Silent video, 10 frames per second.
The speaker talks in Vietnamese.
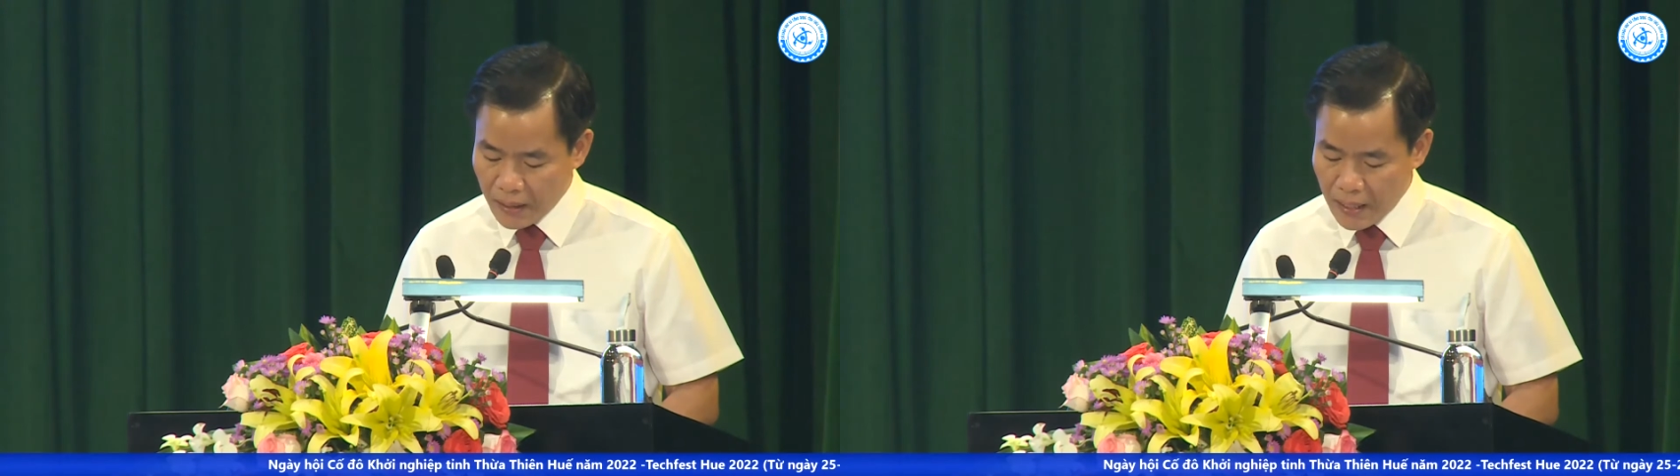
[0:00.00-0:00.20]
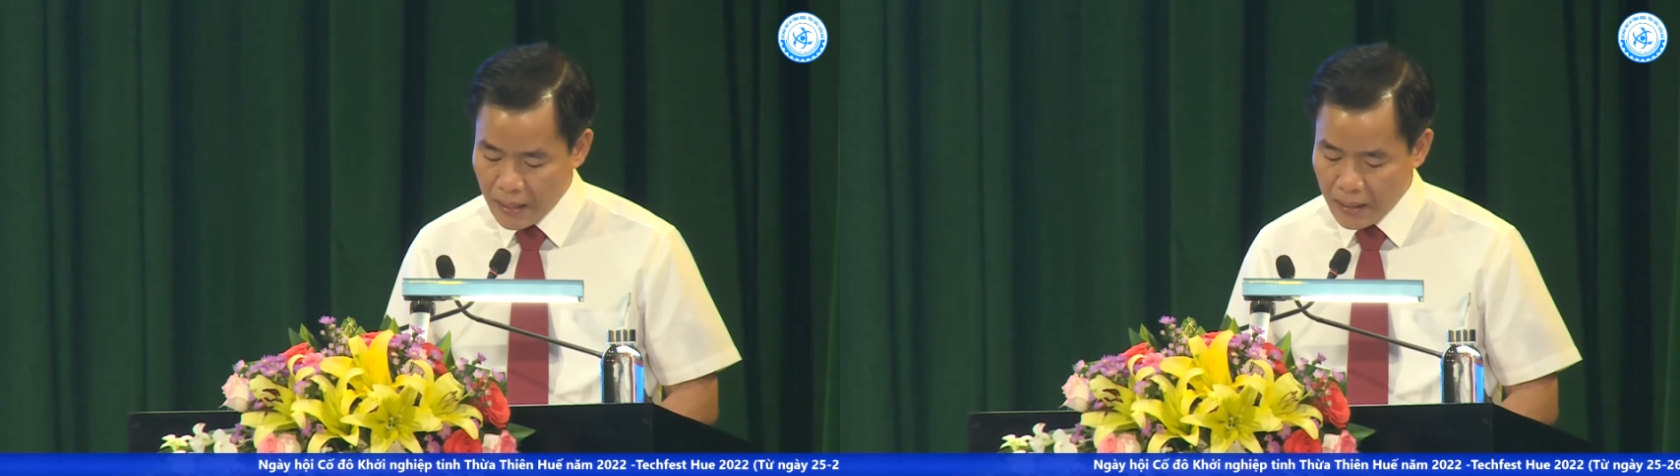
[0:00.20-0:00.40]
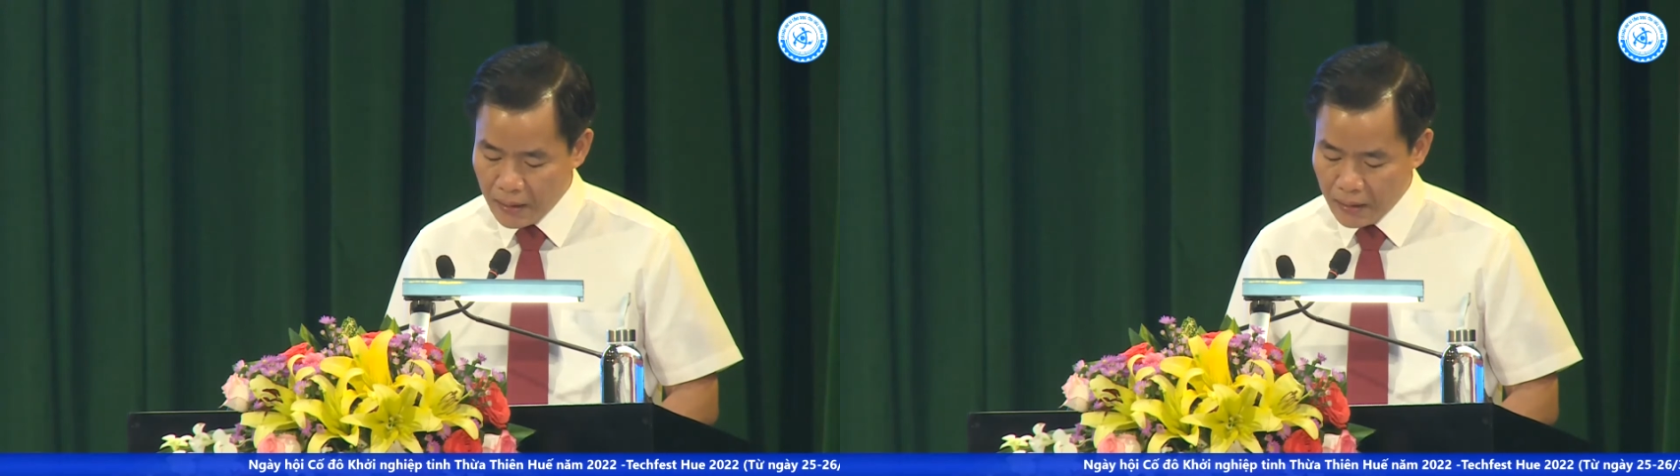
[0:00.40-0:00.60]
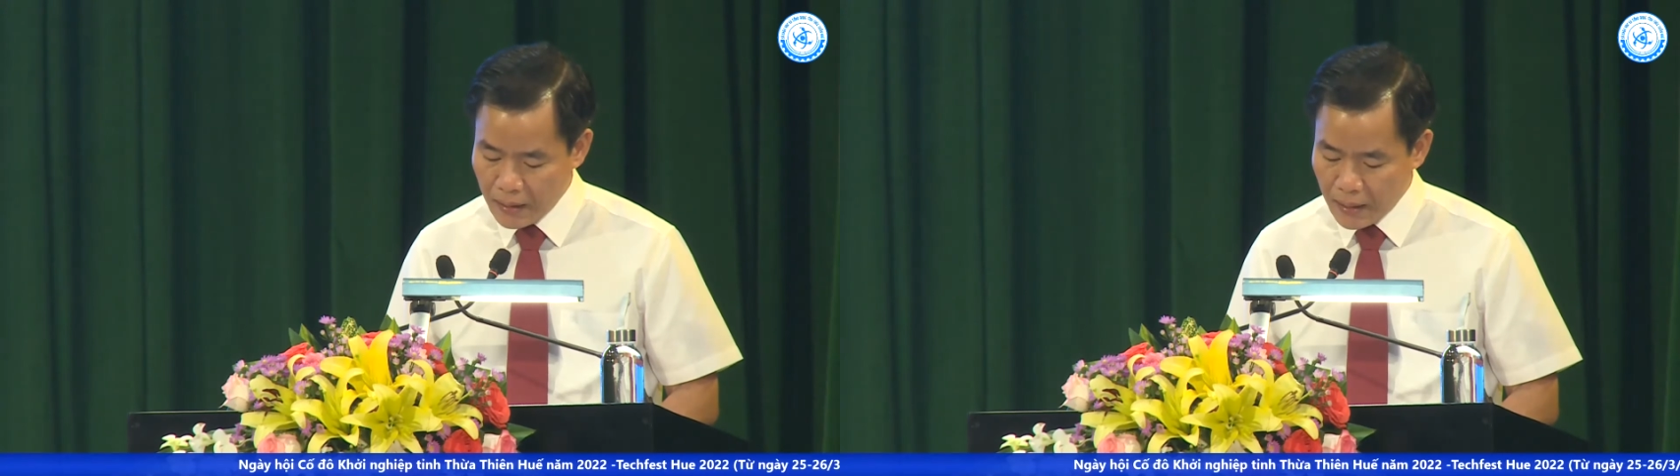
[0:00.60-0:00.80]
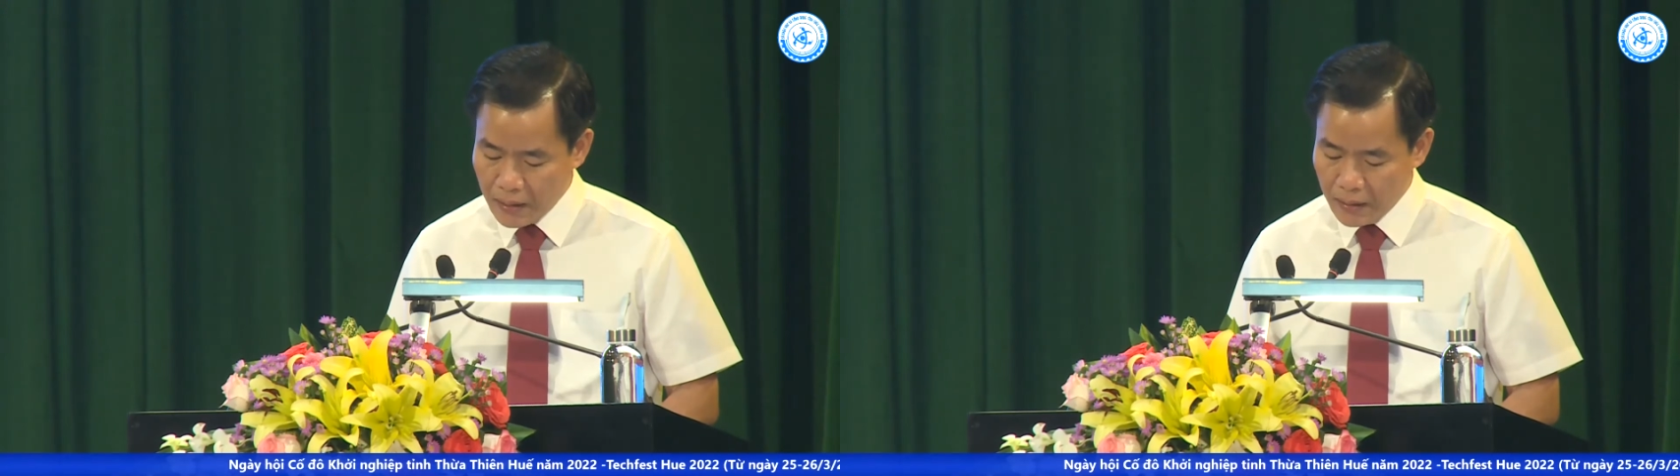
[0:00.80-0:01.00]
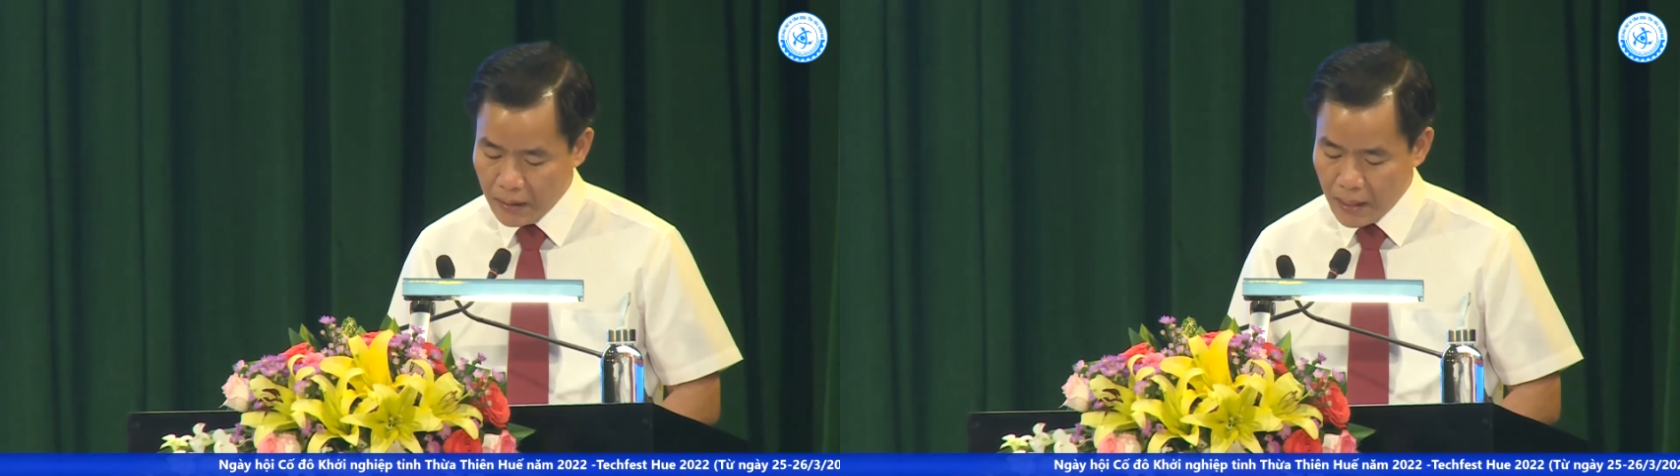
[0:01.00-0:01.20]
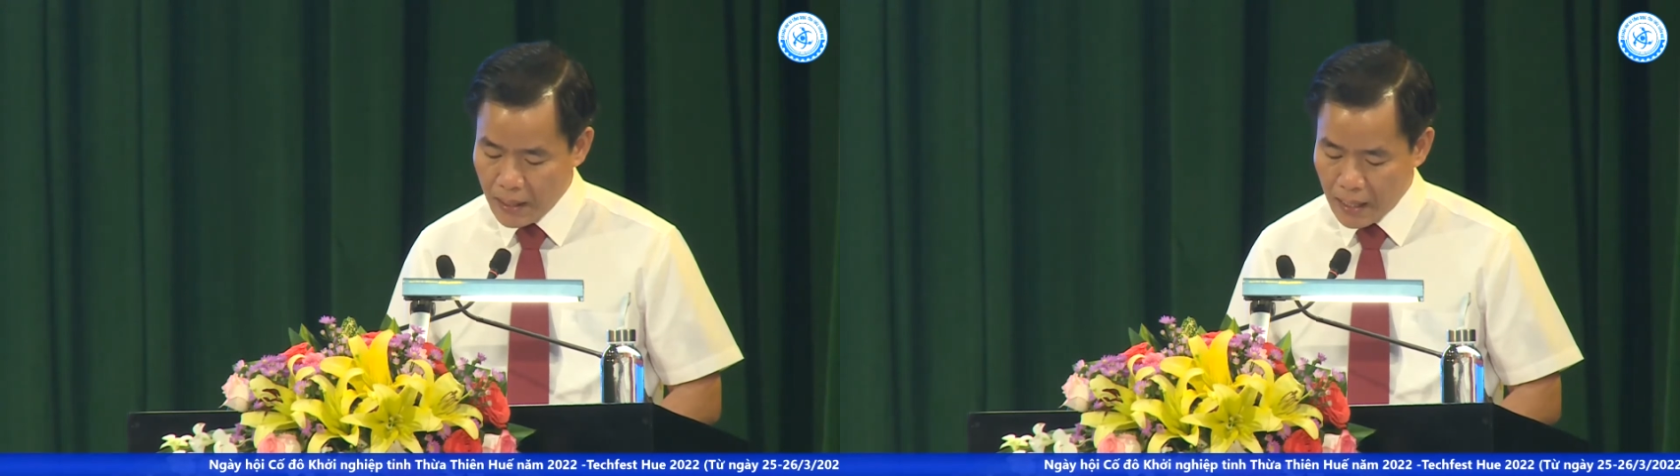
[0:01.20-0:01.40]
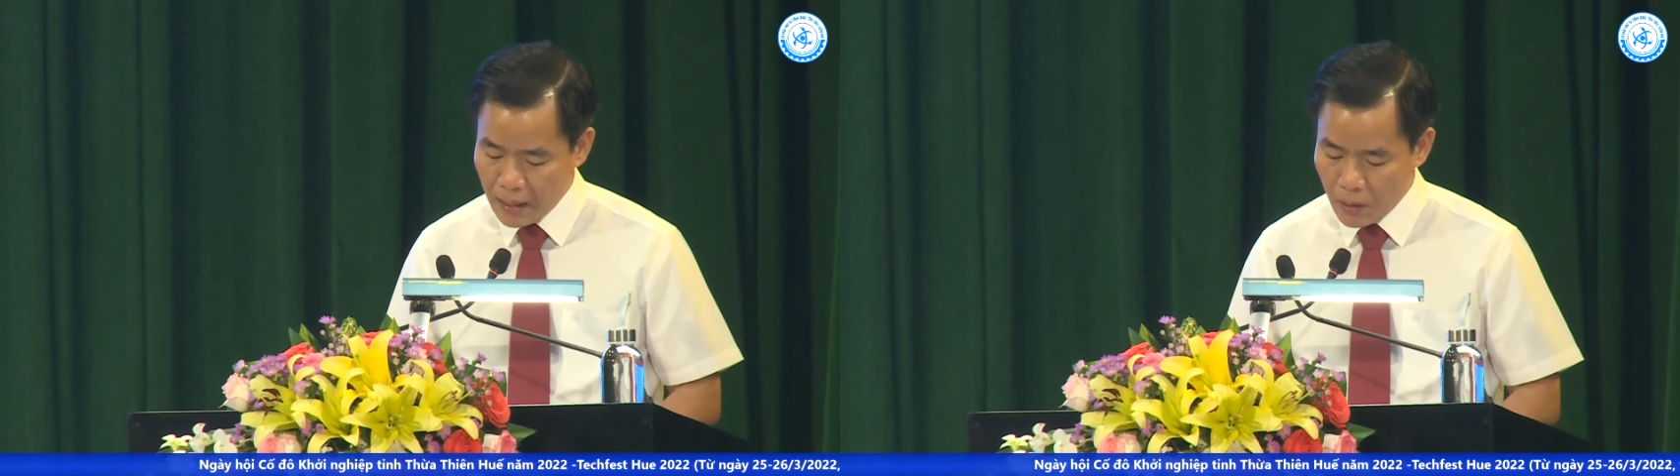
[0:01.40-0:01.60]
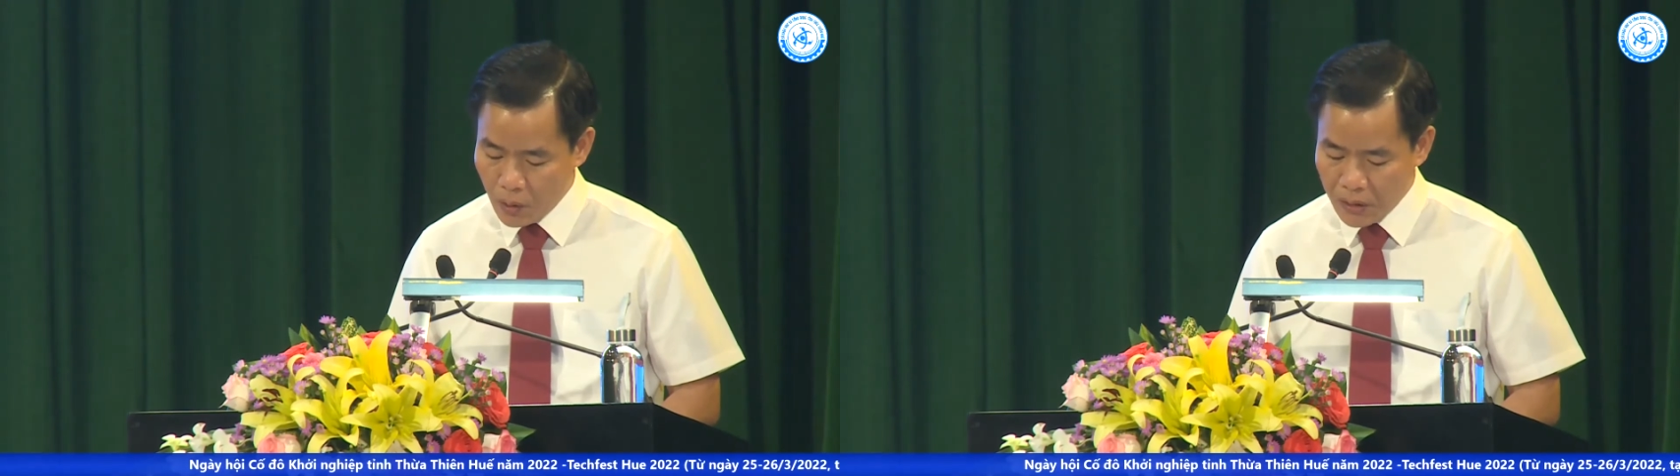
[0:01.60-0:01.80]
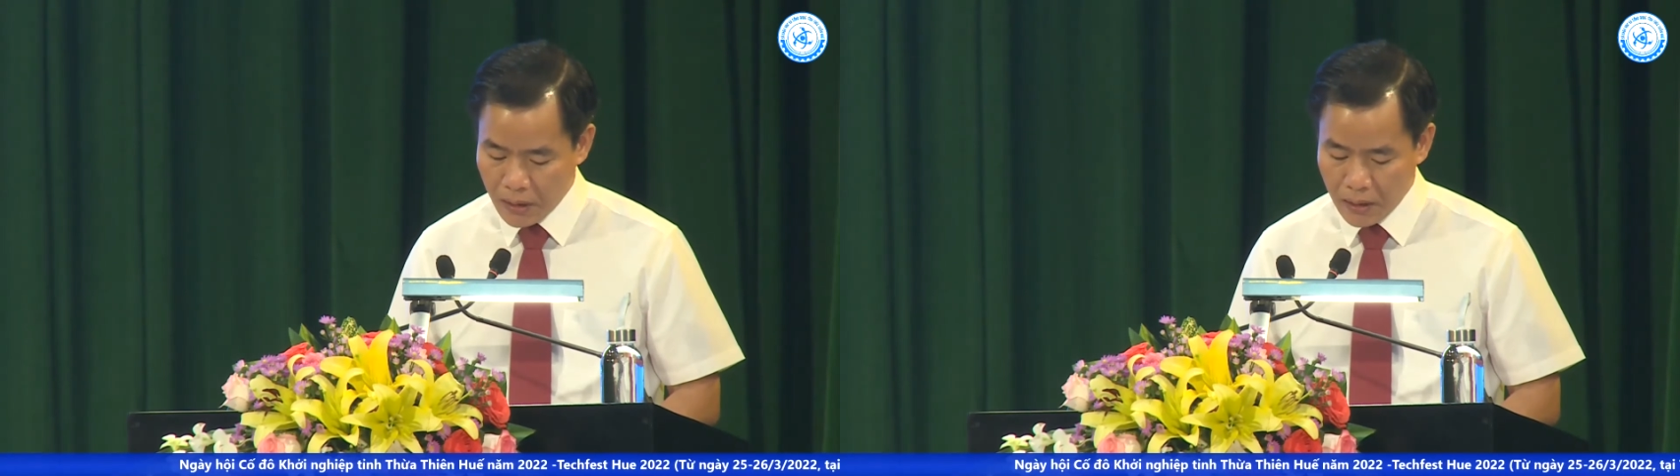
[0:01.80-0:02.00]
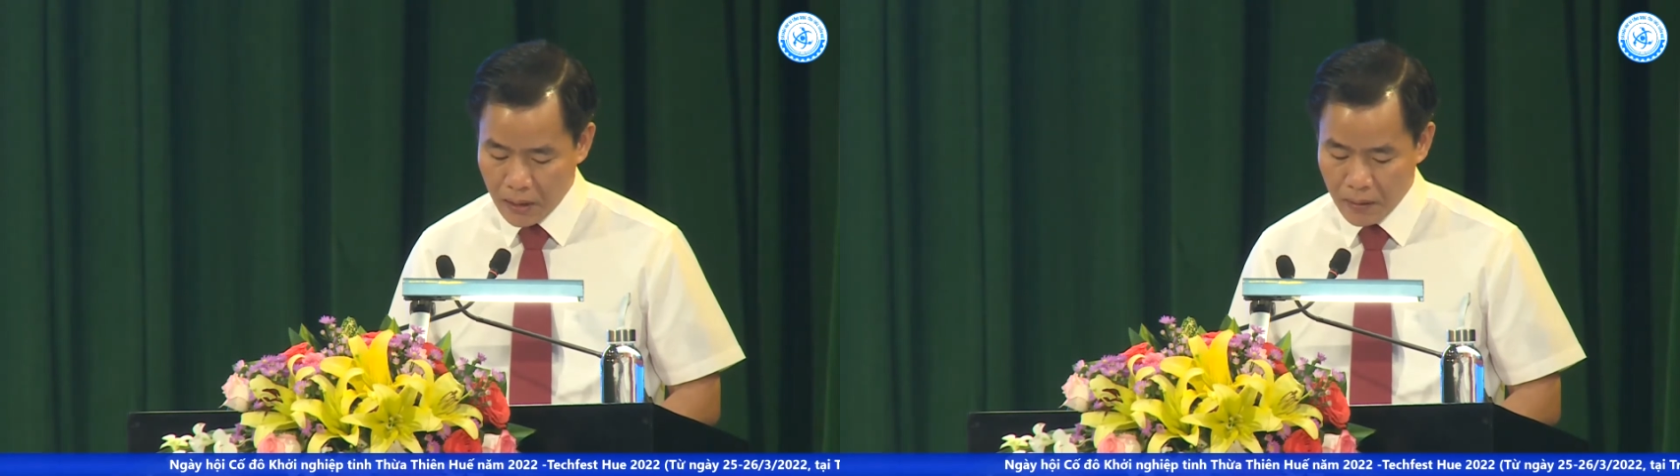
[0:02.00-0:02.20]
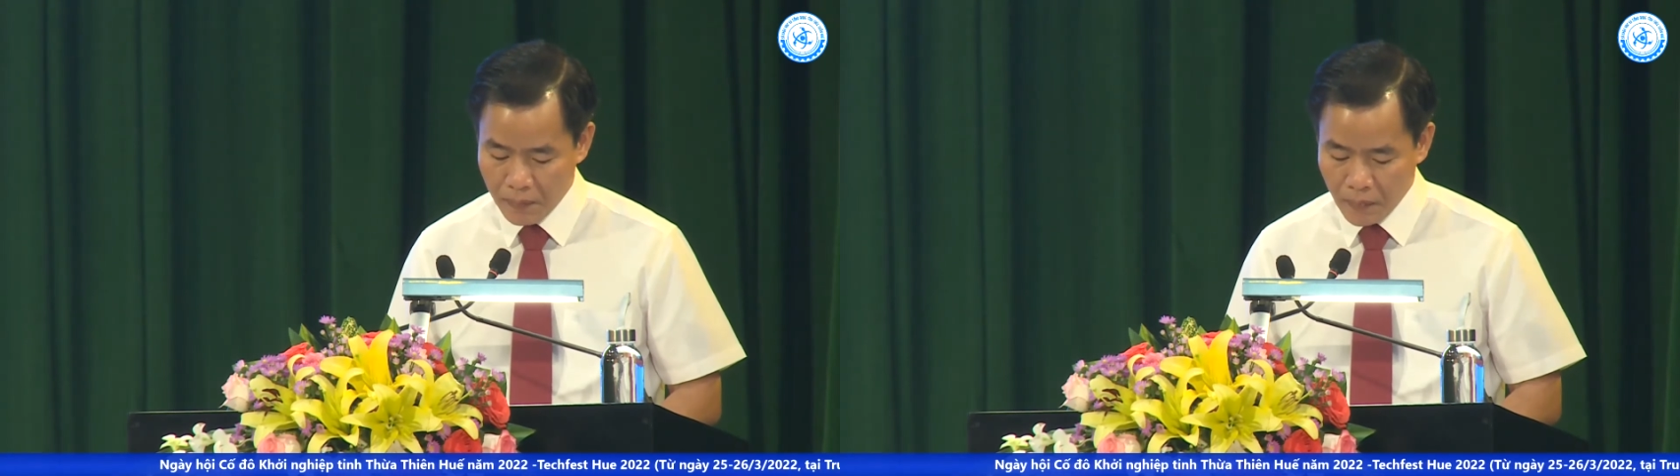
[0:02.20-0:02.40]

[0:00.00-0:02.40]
khai nhanh đề án hỗ trợ